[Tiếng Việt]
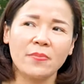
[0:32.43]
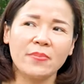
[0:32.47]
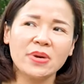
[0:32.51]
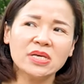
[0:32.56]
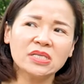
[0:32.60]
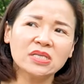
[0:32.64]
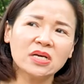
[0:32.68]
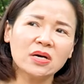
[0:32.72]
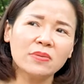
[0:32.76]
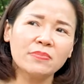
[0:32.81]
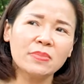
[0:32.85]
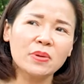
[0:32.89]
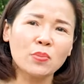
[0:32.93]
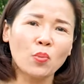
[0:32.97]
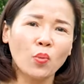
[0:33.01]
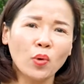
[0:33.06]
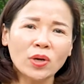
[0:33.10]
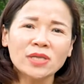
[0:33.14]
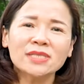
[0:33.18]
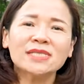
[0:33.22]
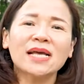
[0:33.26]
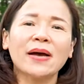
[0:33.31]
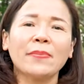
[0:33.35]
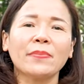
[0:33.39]
bây giờ mình
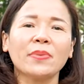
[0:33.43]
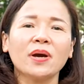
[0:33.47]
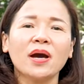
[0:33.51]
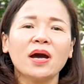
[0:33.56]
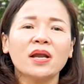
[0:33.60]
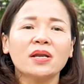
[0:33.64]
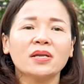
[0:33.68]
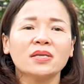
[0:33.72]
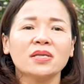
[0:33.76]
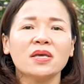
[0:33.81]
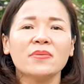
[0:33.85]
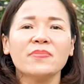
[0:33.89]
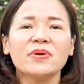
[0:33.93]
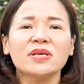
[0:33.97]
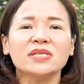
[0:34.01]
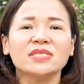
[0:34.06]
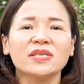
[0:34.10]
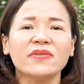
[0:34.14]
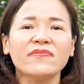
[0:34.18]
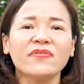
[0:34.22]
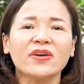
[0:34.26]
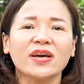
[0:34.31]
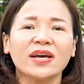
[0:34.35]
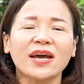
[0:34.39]
muốn giảm cân thì mình
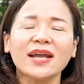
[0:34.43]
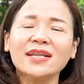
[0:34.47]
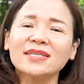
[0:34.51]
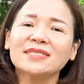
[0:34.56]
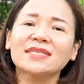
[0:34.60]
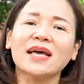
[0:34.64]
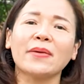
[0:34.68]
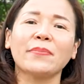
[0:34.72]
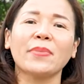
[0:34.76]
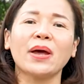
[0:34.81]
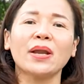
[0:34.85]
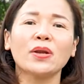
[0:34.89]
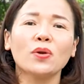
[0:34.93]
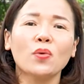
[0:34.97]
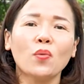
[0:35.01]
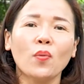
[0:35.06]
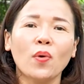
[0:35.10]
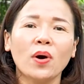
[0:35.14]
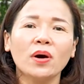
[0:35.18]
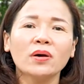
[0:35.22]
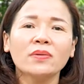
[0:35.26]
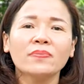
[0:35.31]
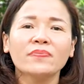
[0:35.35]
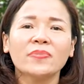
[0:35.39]
sẽ phải cắt giảm ăn
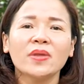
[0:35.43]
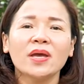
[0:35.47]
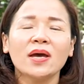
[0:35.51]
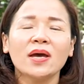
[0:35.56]
uống